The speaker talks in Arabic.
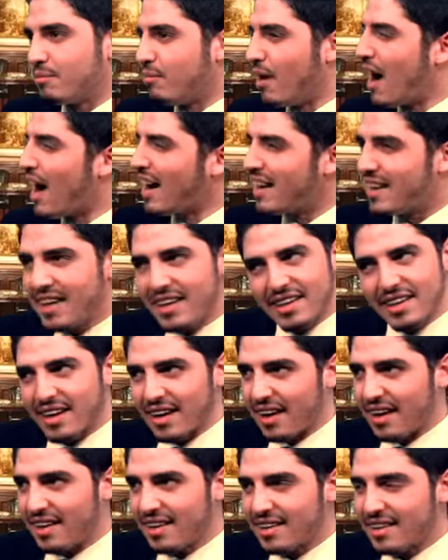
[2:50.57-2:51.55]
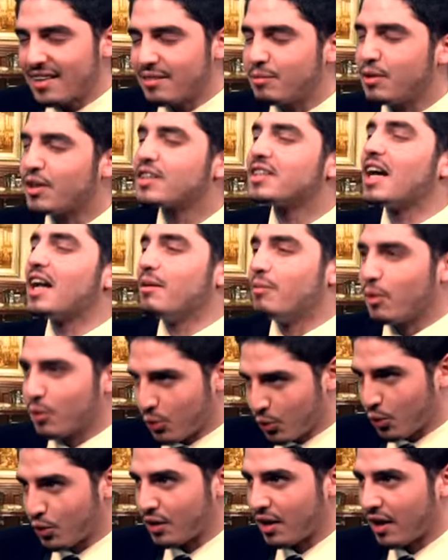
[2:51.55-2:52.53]
ما علينا نرجع
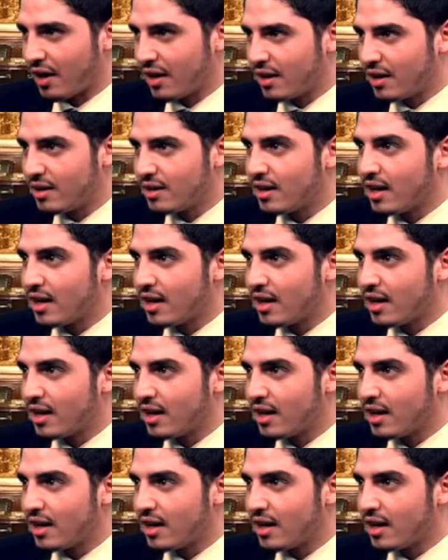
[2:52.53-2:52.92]
لموضوعنا